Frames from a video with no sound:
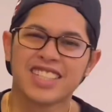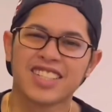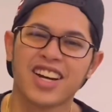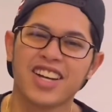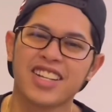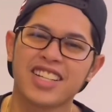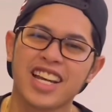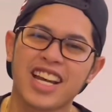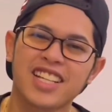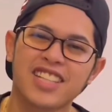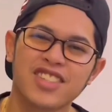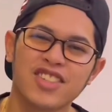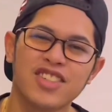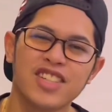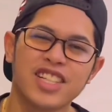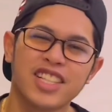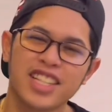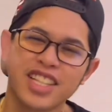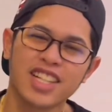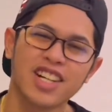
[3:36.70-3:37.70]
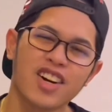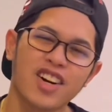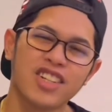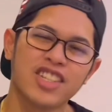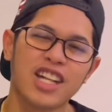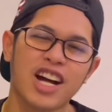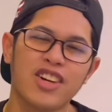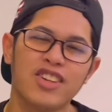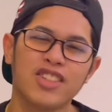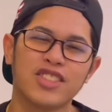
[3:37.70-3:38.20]
so guys, ulitin ko,
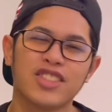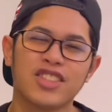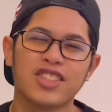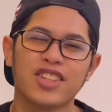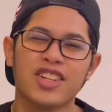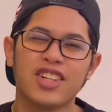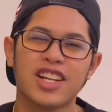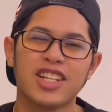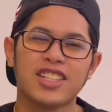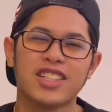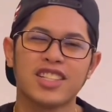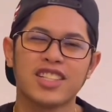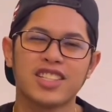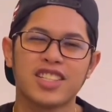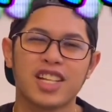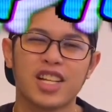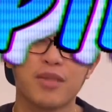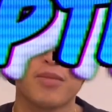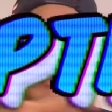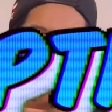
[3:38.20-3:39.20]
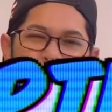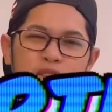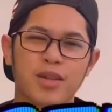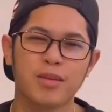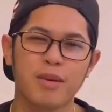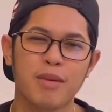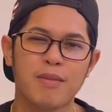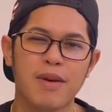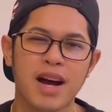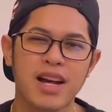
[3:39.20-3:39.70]
i-download nyo to. Nasa description
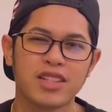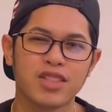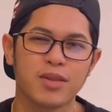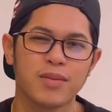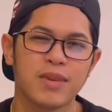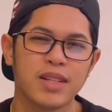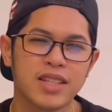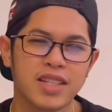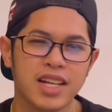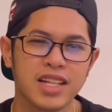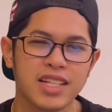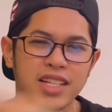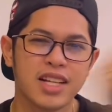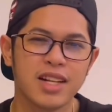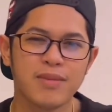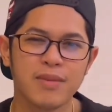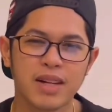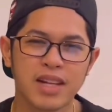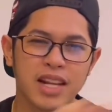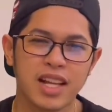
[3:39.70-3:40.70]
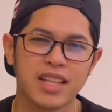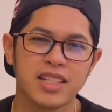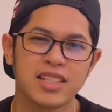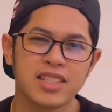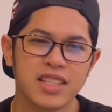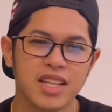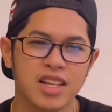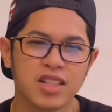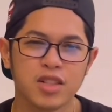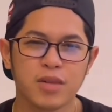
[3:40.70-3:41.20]
sa baba. Sobrang dali lang
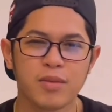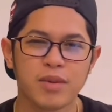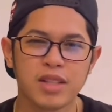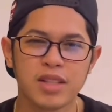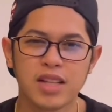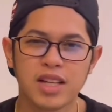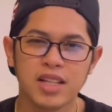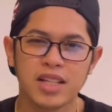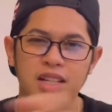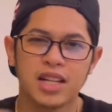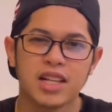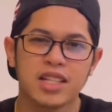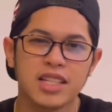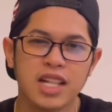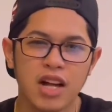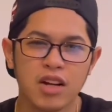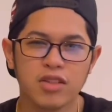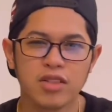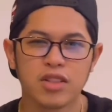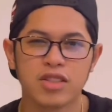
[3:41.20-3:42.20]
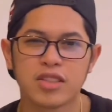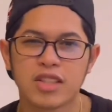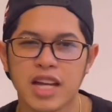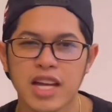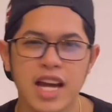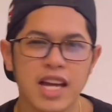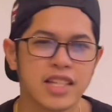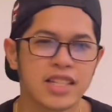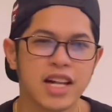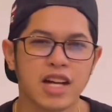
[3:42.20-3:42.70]
mag-register. Sobrang dali lang i-download.
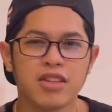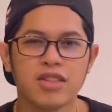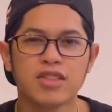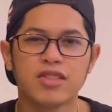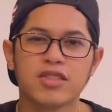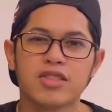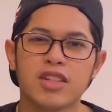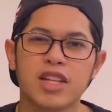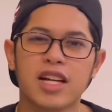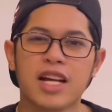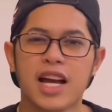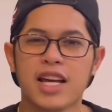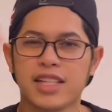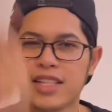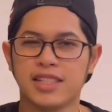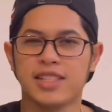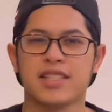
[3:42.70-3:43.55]
Kaya i-download nyo na guys.